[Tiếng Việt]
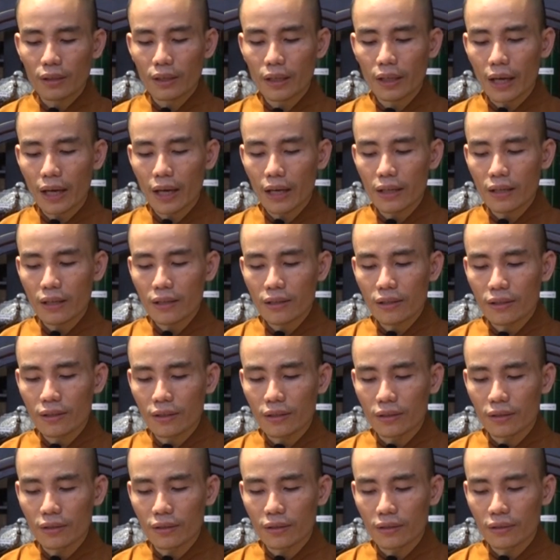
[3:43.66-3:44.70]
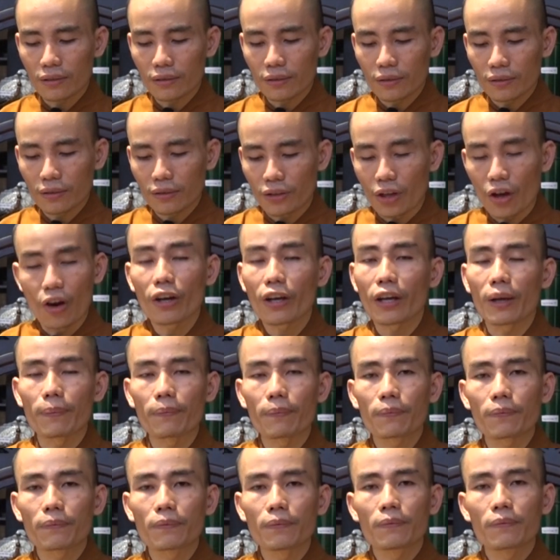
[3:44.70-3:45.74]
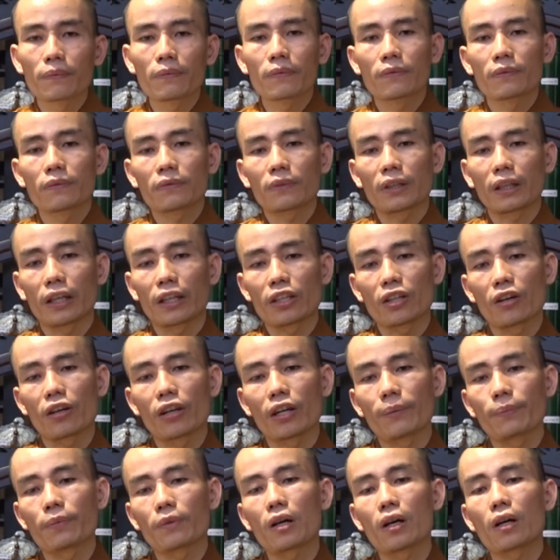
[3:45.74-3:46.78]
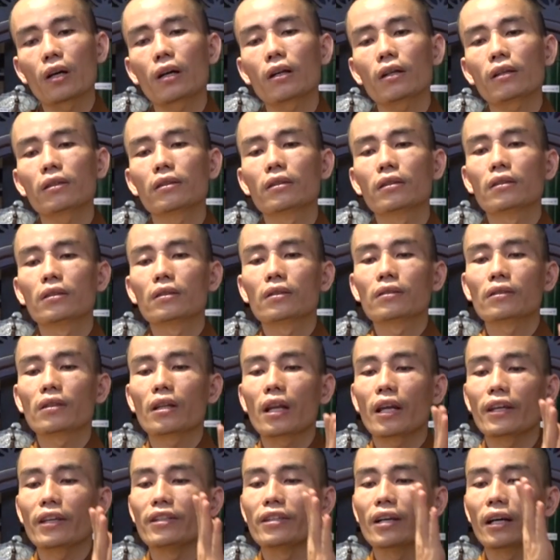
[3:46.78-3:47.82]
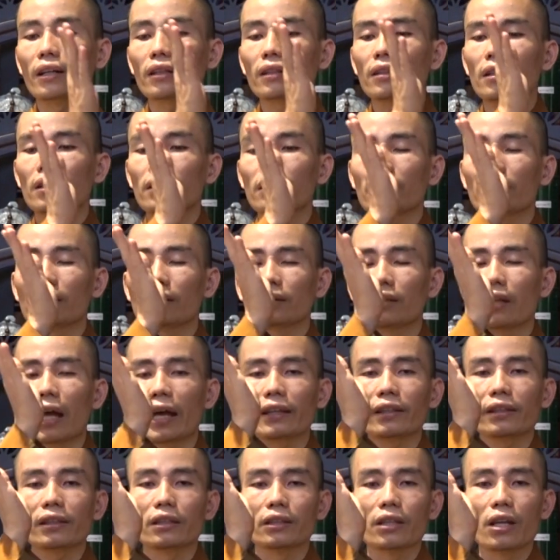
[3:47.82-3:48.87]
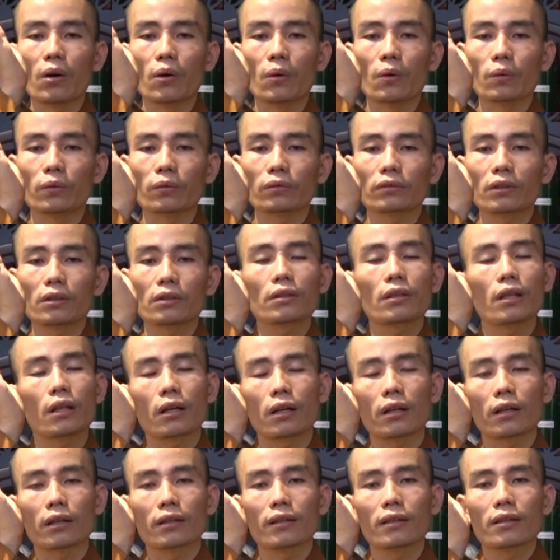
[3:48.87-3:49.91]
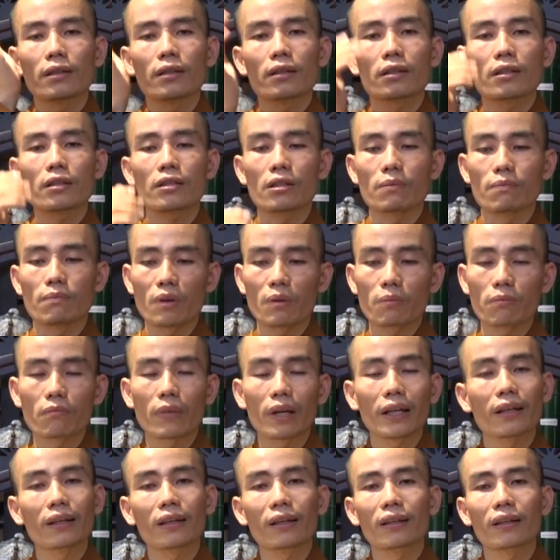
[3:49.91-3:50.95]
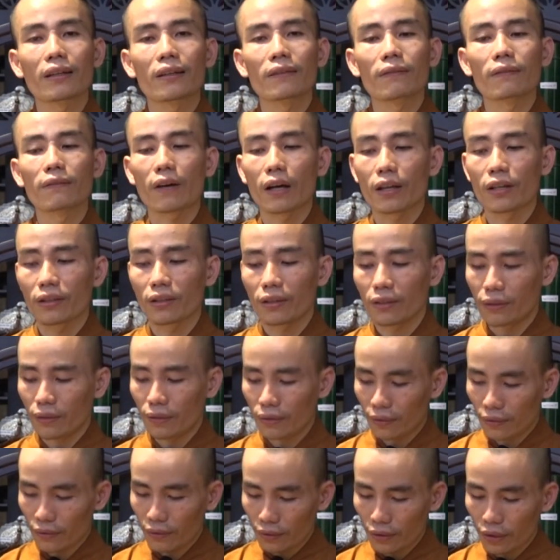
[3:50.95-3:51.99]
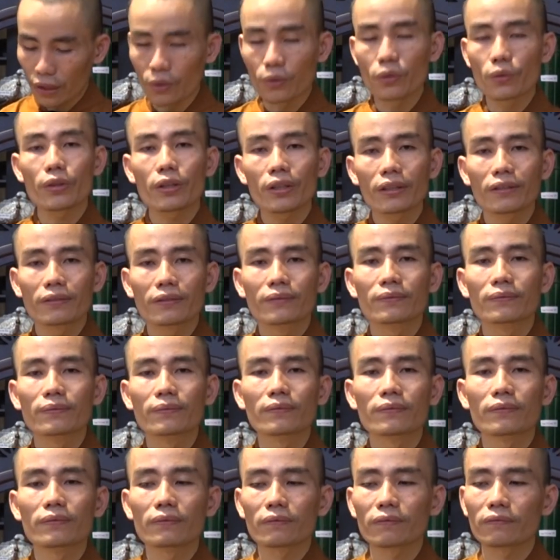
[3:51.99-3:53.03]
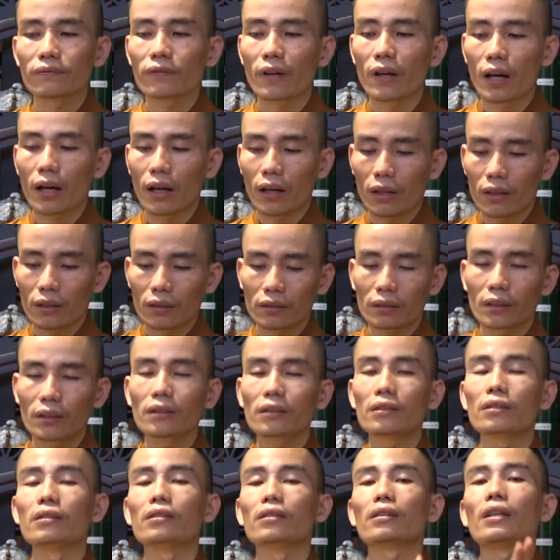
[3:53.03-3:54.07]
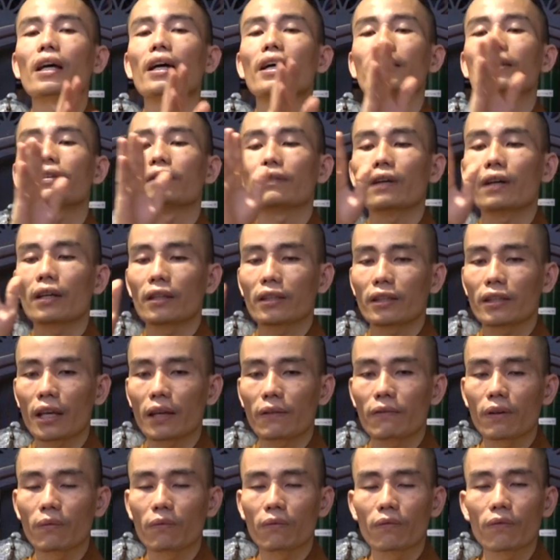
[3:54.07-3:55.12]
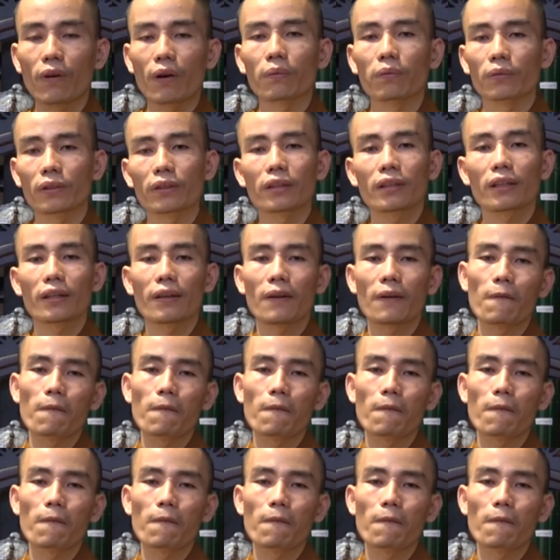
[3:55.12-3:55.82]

cái nhỏ hẹp. Thì cái nhỏ hẹp đó nó lại dẫn lên lại từ đầu, chính là cái sự mong manh và yếu đuối. Và cứ ngược lại như vậy, chạy vòng vòng như thế.